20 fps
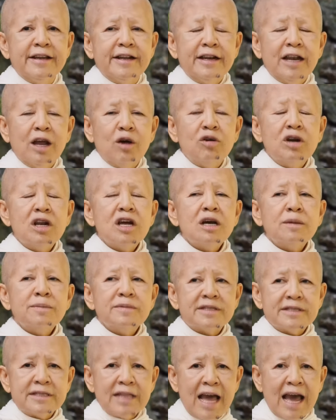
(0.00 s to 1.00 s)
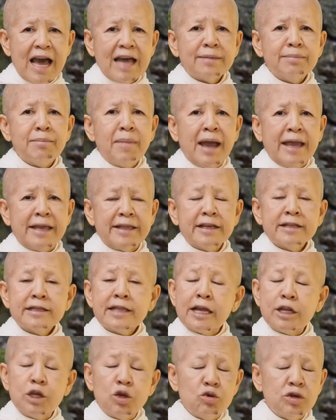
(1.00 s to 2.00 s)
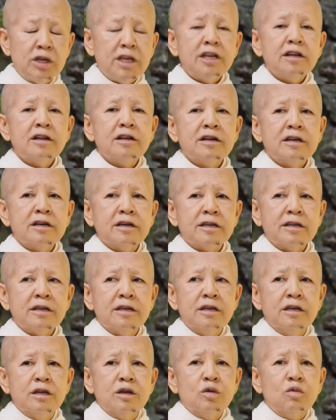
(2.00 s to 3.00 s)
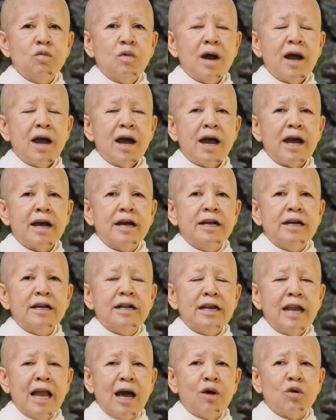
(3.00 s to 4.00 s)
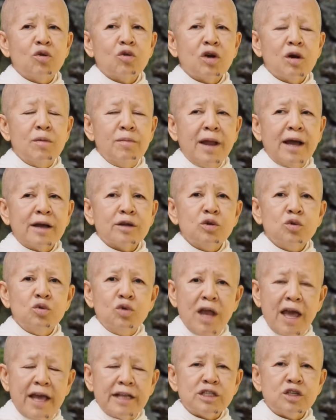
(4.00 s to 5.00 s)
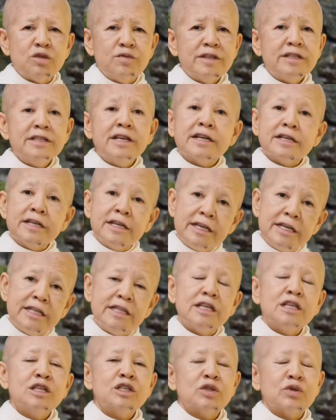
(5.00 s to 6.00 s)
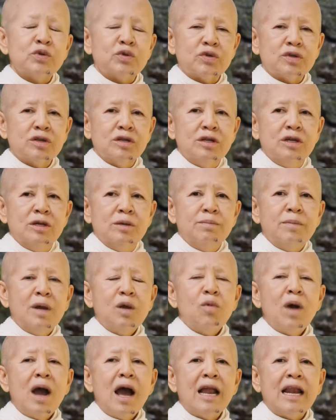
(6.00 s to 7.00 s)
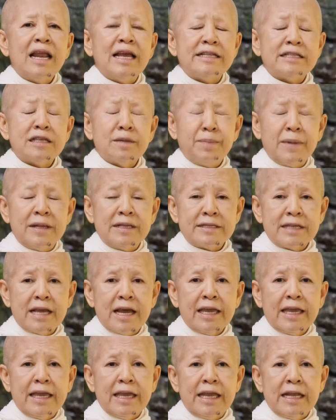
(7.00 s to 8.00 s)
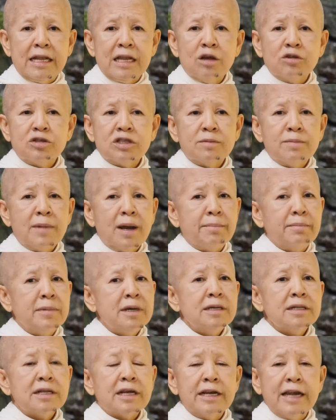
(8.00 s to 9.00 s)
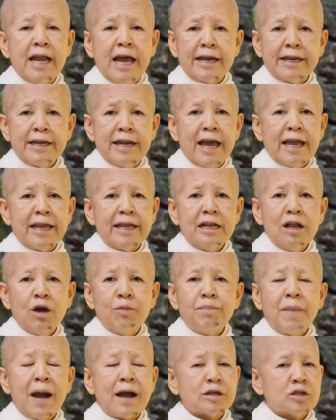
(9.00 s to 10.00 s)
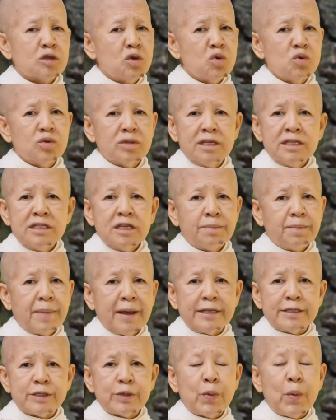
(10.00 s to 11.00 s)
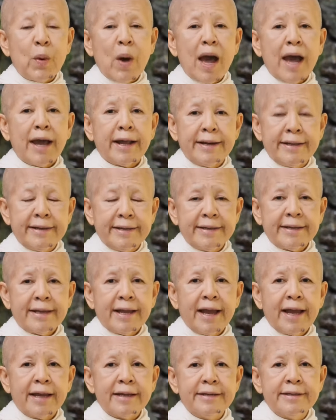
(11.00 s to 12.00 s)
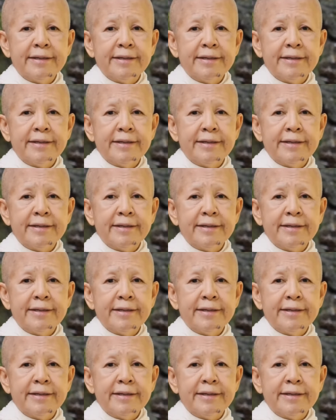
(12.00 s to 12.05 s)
เราเริ่มสตาร์ทใหม่ตั้งแต่เดี๋ยวนี้เลยว่าเรากำลังดูแลชีวิตอย่างดีที่สุดไม่ว่าอะไรจะเป็นสาเหตุเราจะมามืดขนาดไหนเราปักธงที่จะไปสว่างเลยค่ะ